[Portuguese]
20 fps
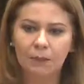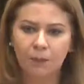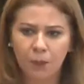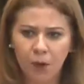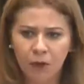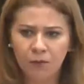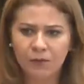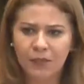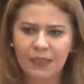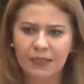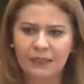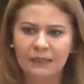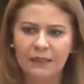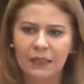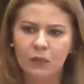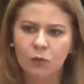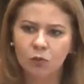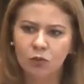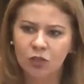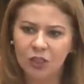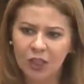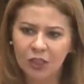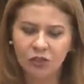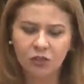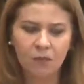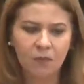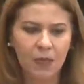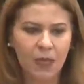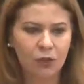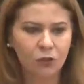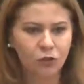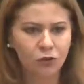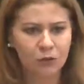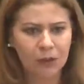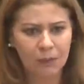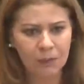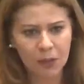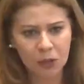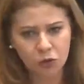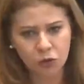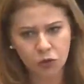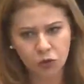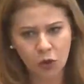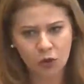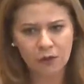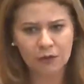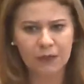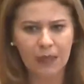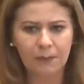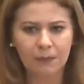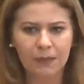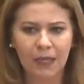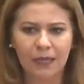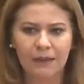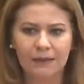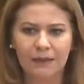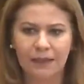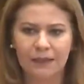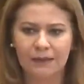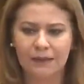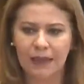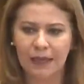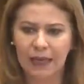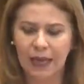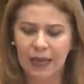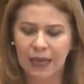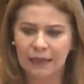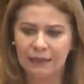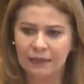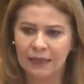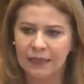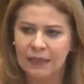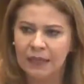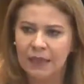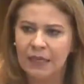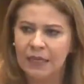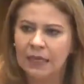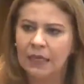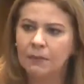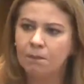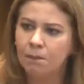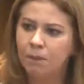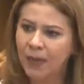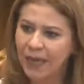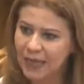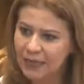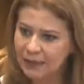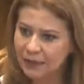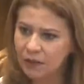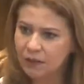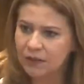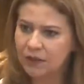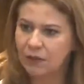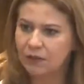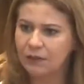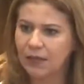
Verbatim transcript: providencie urgentemente, juntamente com todos os deputados dessa casa, que peça aos seus